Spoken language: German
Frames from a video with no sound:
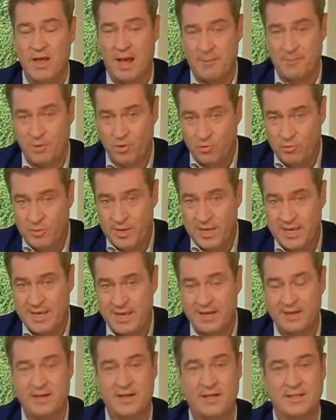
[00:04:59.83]
Aber
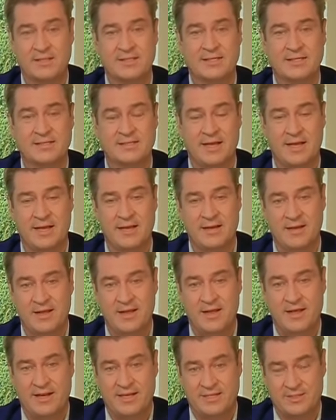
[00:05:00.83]
umgekehrt kann es nicht sein,
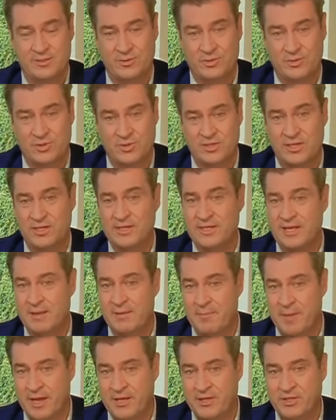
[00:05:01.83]
dass sozusagen die
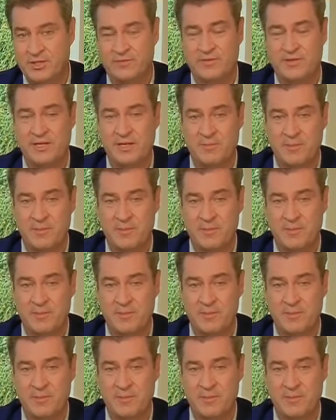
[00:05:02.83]
Gemeinschaft, die